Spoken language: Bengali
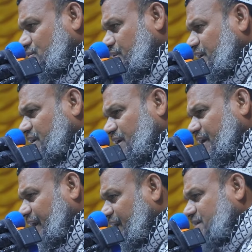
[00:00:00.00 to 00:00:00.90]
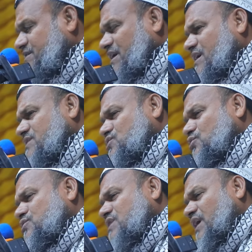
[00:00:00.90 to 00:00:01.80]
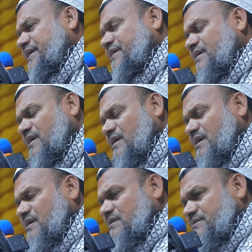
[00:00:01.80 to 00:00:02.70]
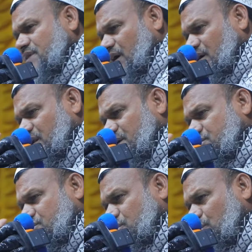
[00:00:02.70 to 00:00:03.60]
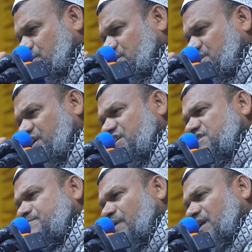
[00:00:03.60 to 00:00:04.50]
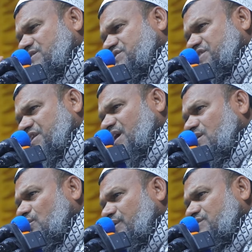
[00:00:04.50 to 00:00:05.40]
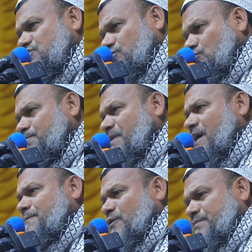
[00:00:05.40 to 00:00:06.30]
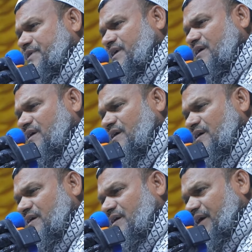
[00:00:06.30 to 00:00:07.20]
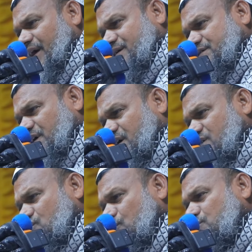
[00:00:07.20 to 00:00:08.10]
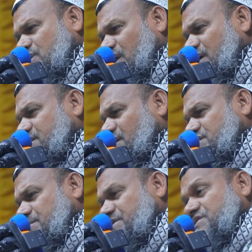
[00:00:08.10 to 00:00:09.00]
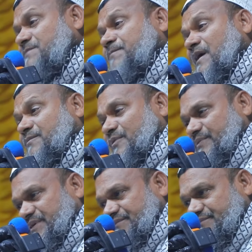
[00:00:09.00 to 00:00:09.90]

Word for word: শুনে এক টাকা সুদ খায় তাহলে ছত্রিশ বার জেনা করে যত পাপ হবে এক টাকা সুদ খেলে তার চেয়ে বেশি পাপ হবে